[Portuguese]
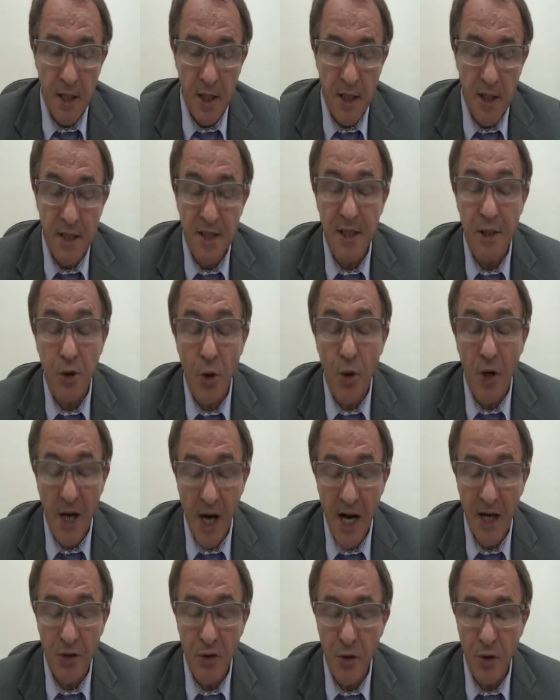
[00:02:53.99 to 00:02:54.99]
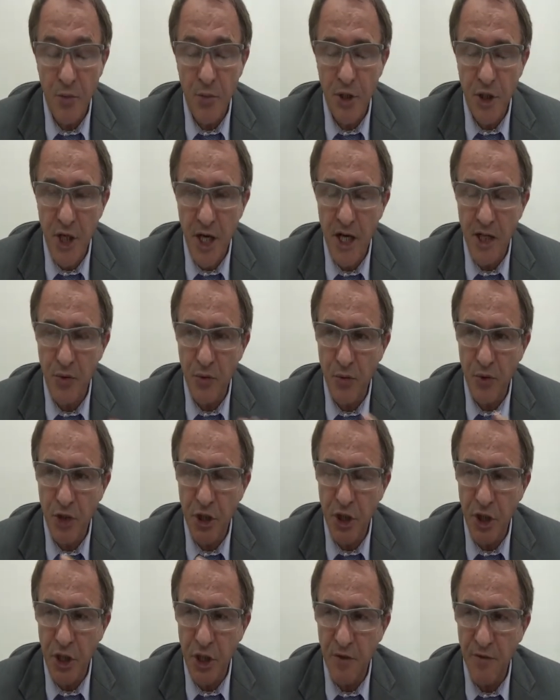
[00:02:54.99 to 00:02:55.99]
esses locais foram objeto
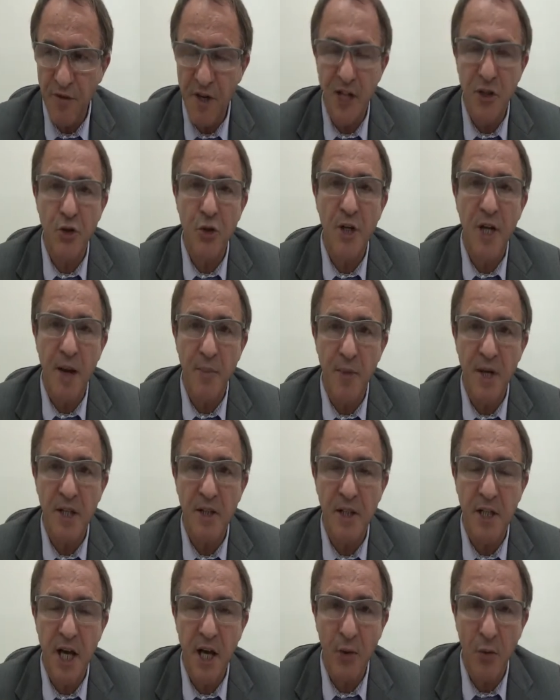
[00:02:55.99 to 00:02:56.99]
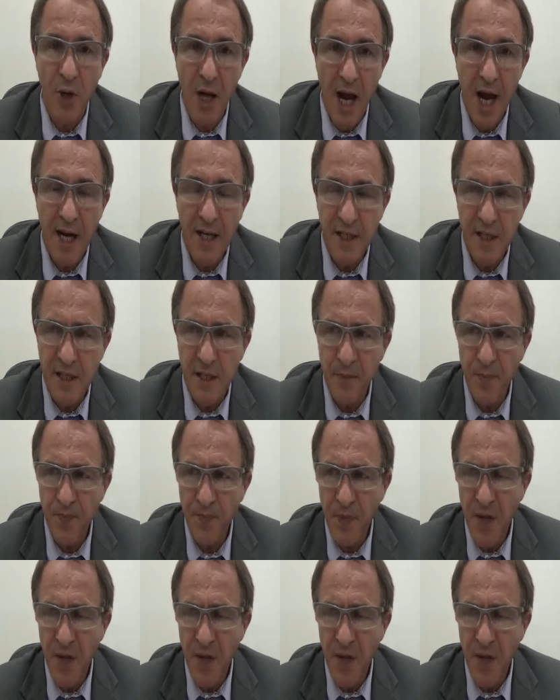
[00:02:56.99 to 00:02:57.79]
de fracionamentos regulares,